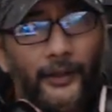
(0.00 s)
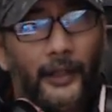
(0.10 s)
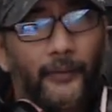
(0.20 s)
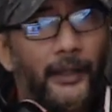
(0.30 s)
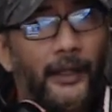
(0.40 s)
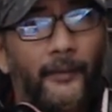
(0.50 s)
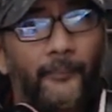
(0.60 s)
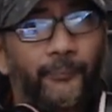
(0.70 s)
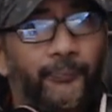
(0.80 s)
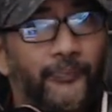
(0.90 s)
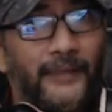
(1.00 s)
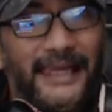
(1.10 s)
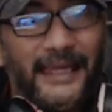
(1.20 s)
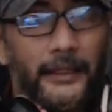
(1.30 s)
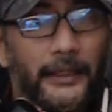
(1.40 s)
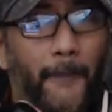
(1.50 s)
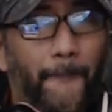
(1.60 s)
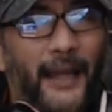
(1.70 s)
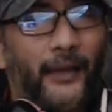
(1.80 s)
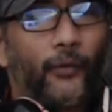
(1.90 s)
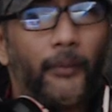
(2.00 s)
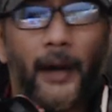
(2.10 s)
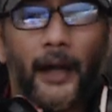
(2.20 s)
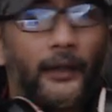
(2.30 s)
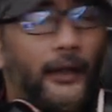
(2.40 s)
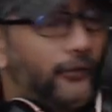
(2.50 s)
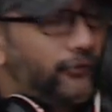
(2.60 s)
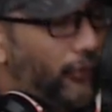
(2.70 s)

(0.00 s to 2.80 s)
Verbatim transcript: treadmill di depan gue badan